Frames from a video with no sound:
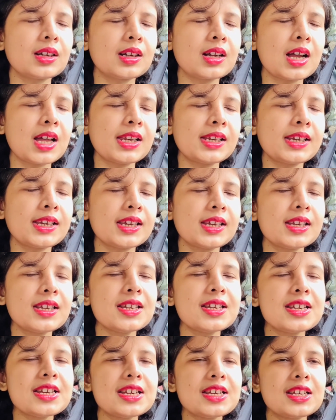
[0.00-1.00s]
কালকে
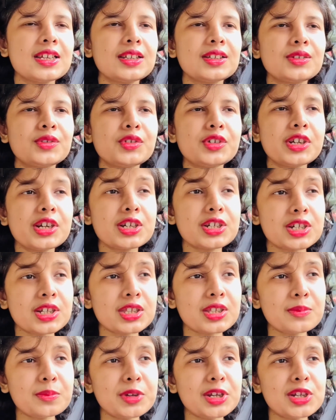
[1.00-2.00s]
ট্রিনার
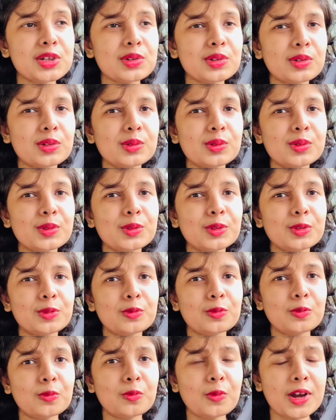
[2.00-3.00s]
সাথে মিট হলো
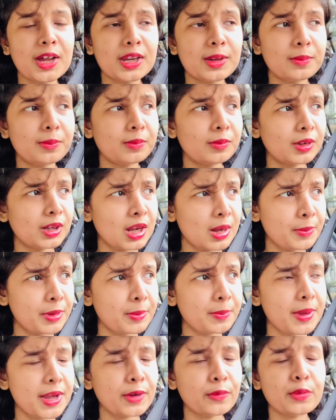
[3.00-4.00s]
ওয়াইল
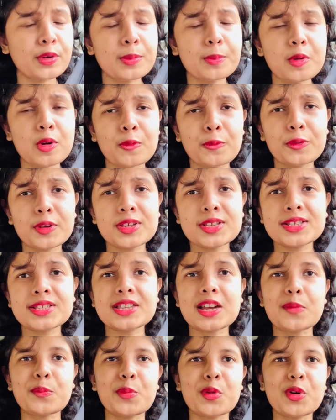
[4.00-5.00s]
কামিং ব্যাক ফ্রম অফিস
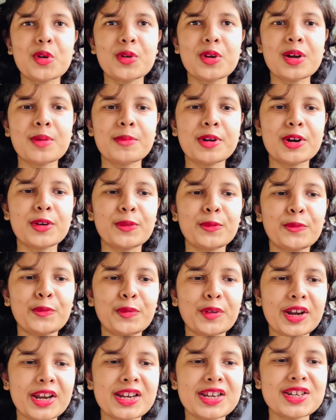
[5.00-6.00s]
তারপর আমার
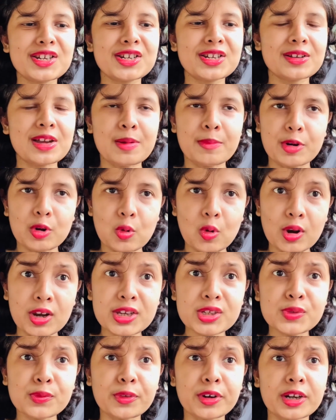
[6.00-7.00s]
ফ্রেন্ড আমার
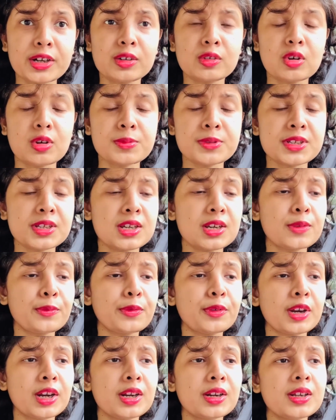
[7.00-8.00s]
কলেজ ফ্রেন্ড গ্লবসেনের
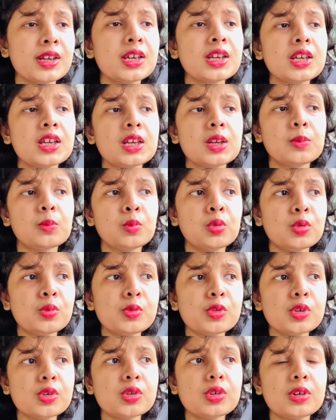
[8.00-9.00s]
ফ্রেন্ড
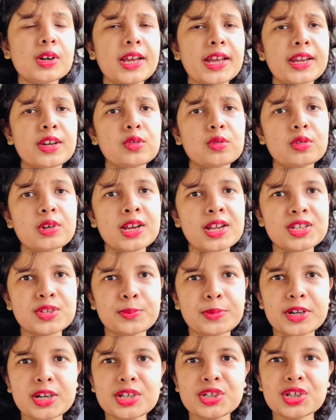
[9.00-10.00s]
ভুবো অ্যান্ড ওর
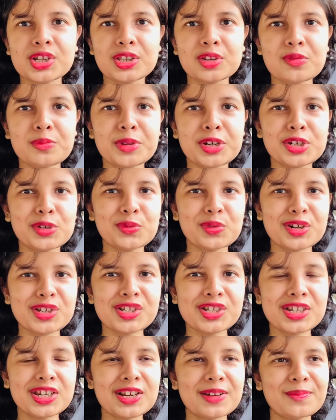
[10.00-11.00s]
হাজব্যান্ডের সাথেও মিট
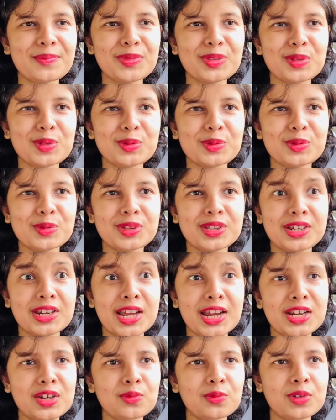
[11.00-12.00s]
করেছিলাম তো দ্য
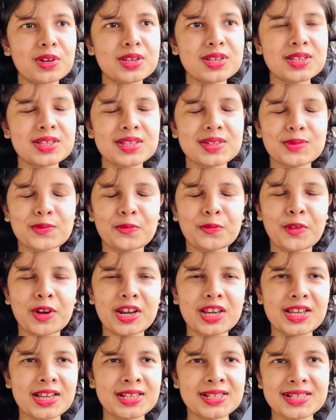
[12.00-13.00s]
নাইট ওয়াজ
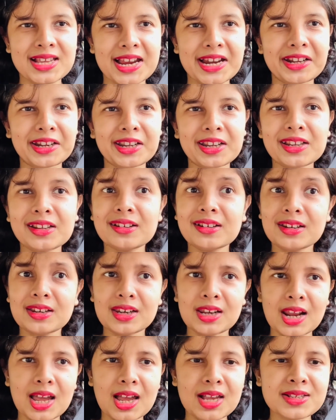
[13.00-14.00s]
ভেরি এক্সাইটিং
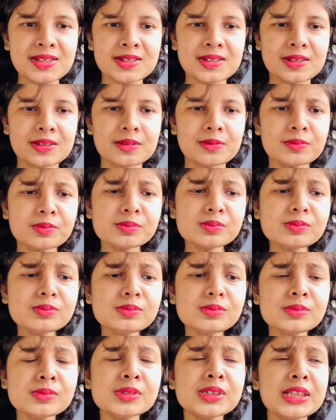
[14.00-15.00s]
লাস্ট
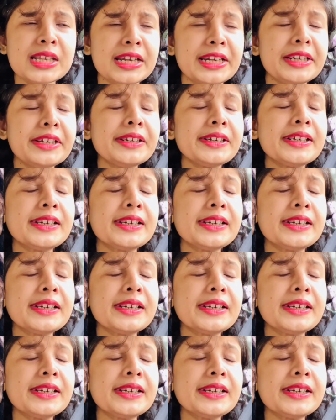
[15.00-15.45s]
নাইট